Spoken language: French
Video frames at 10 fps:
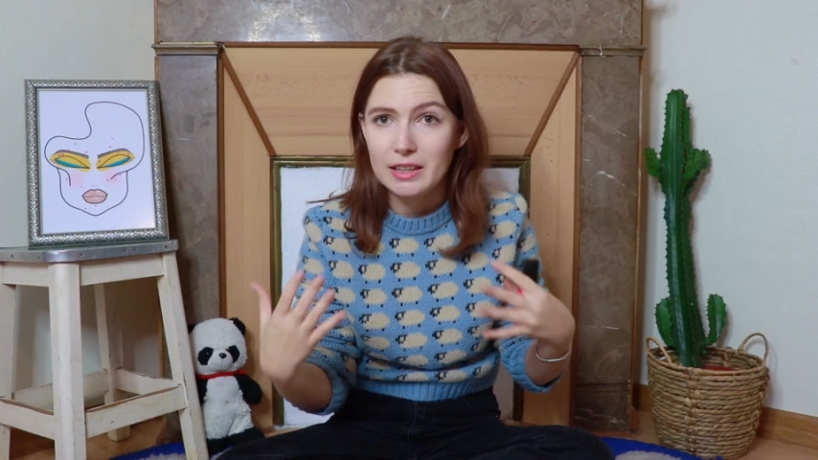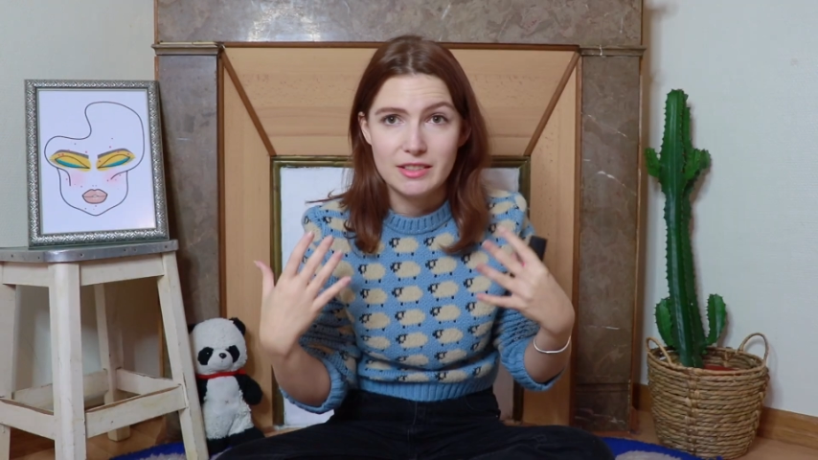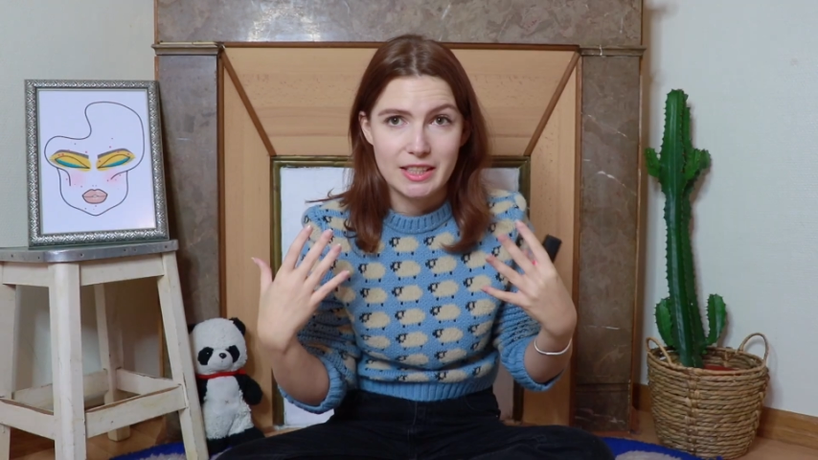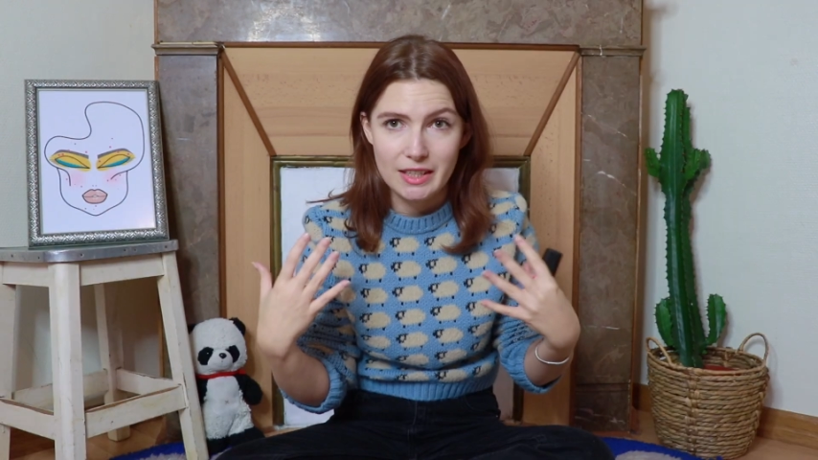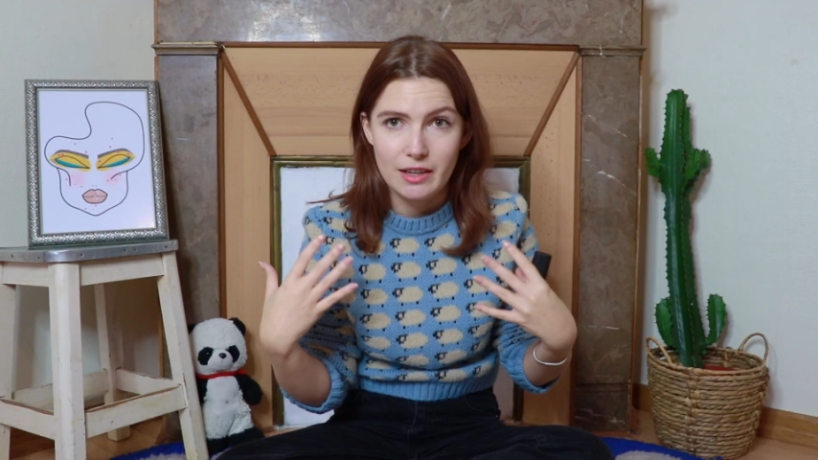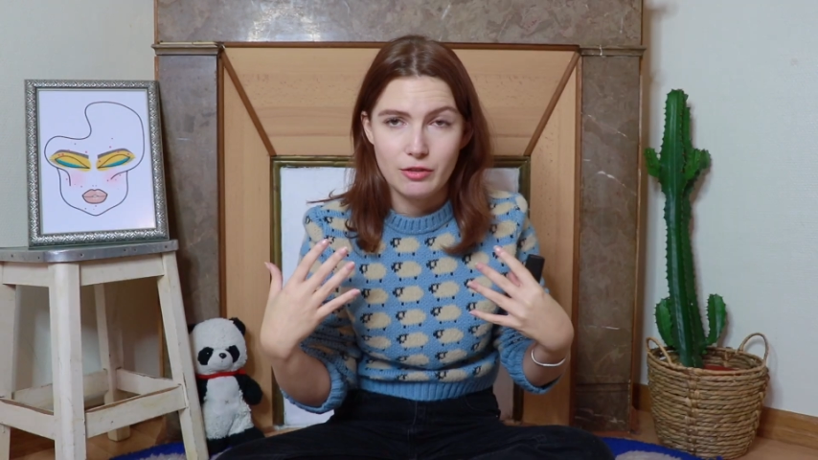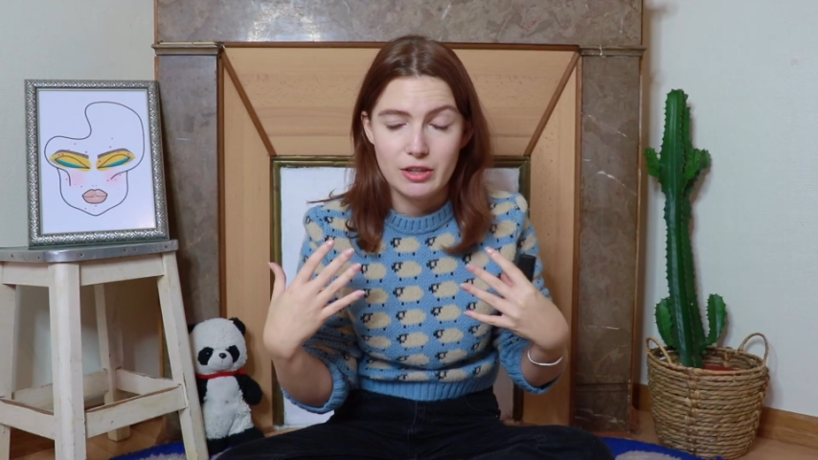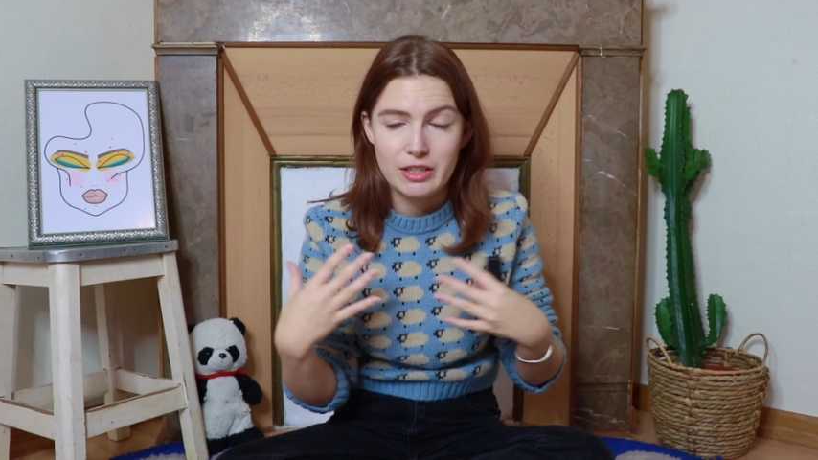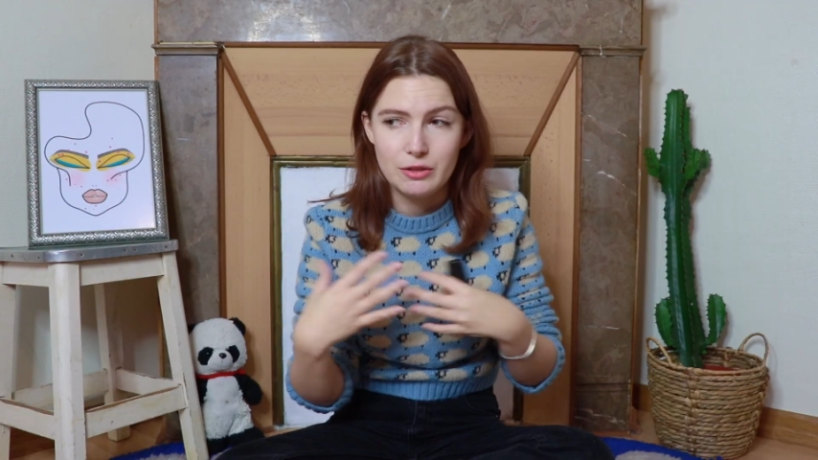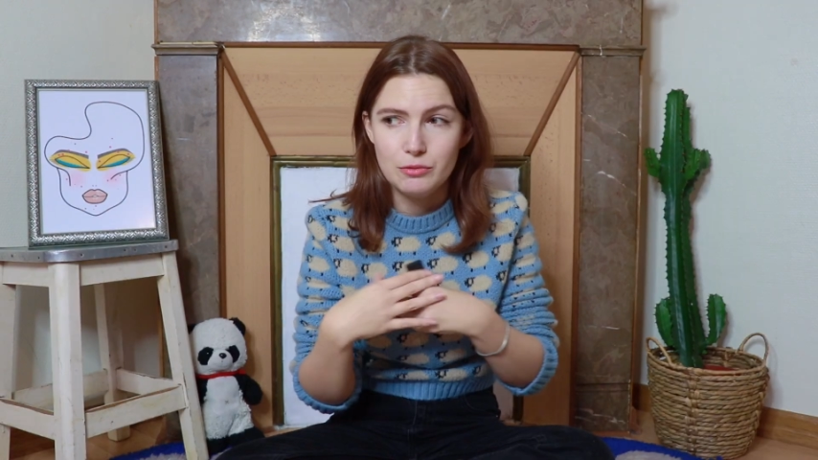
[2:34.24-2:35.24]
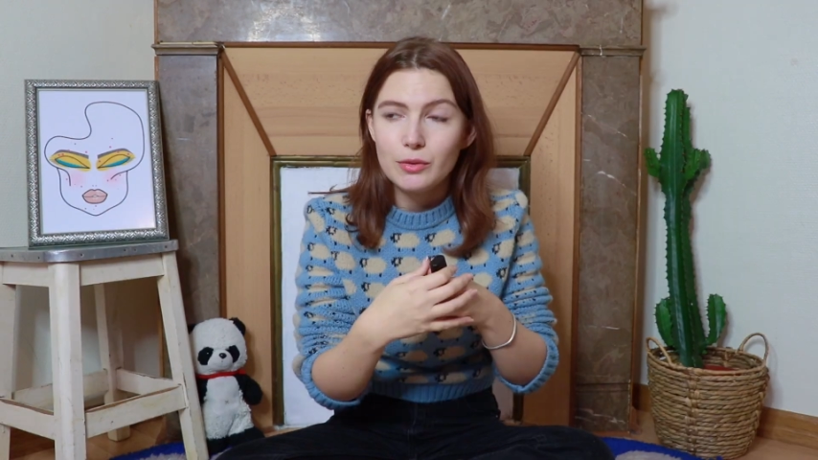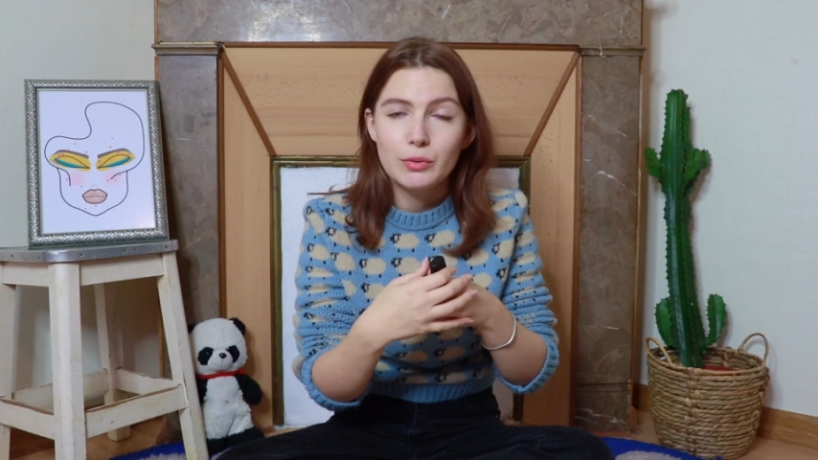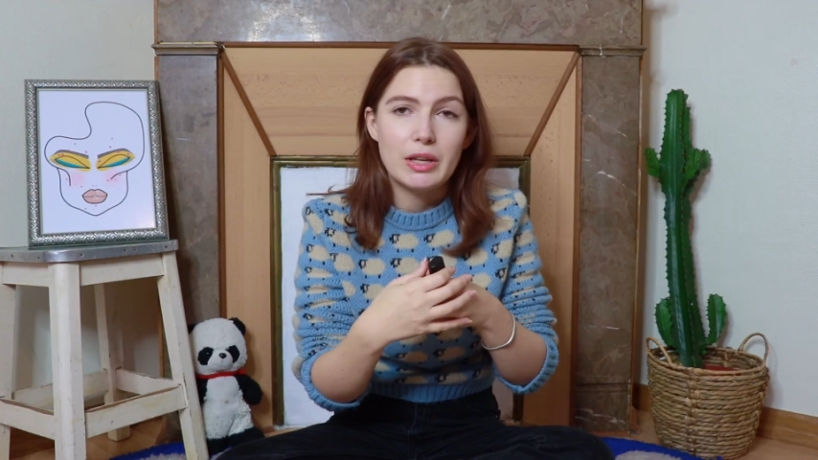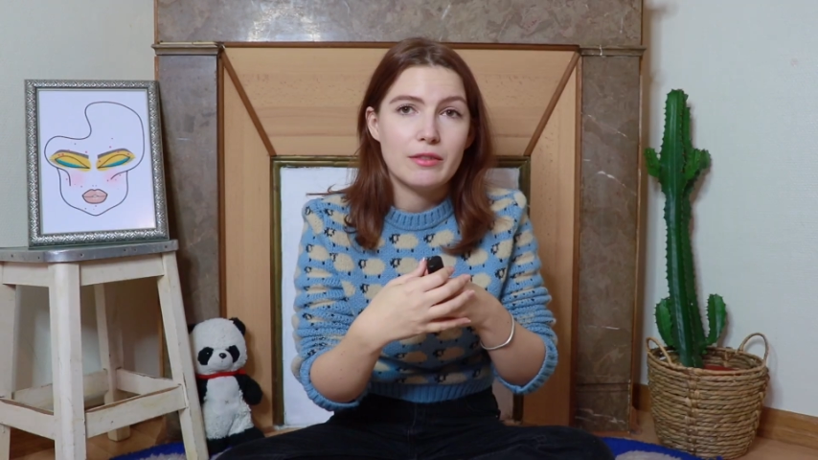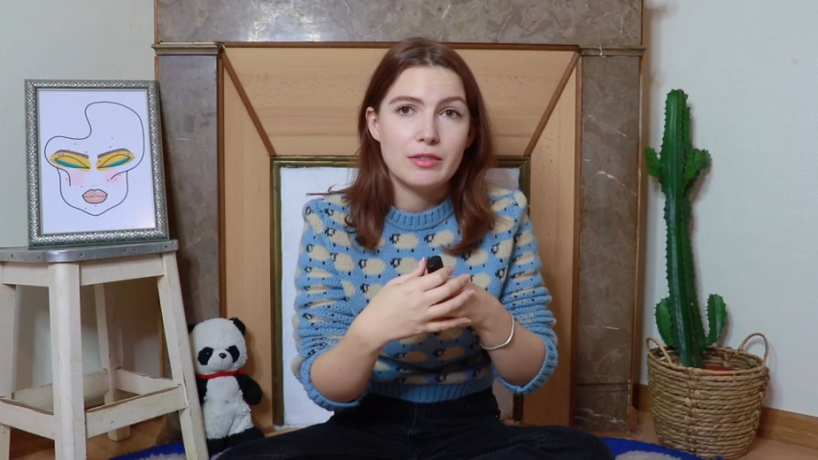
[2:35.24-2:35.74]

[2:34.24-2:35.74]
et il faisait très froid chez nous. On a